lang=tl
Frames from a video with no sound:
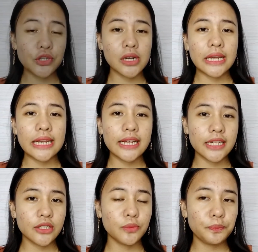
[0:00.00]
ko nang
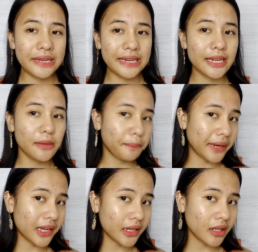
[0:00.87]
ilagay yung peeling
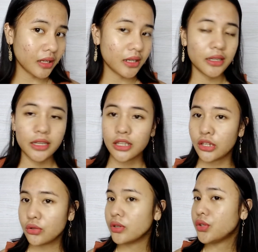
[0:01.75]
pad and
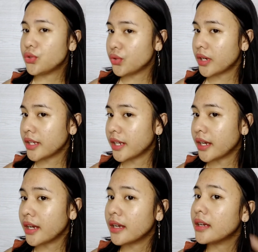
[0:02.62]
ganyan yung itsura
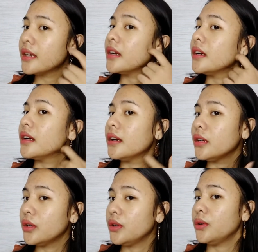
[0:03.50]
niya.
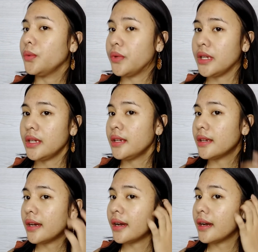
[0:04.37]
Glowy
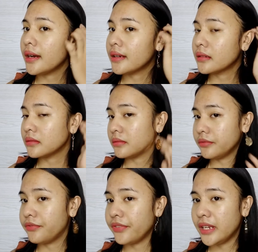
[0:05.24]
ang um,
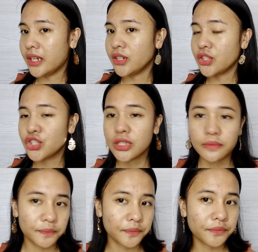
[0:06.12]
finish.
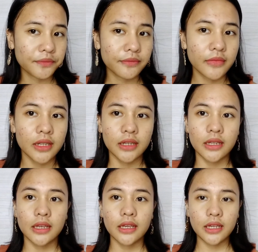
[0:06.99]

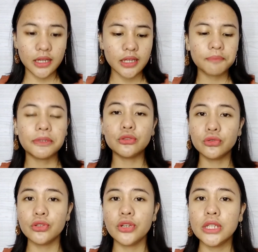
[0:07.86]
And
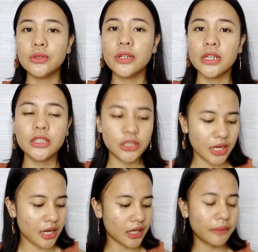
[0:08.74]
patutuyuin ko lang
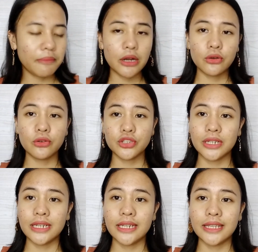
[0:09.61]
siya bago ko
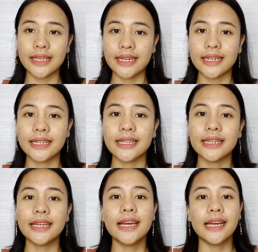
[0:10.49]
siya lagyan
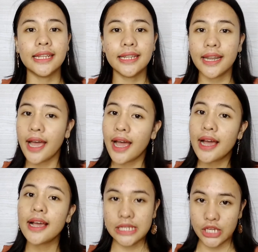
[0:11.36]
ng
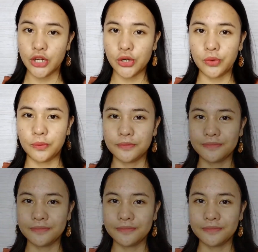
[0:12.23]
serum.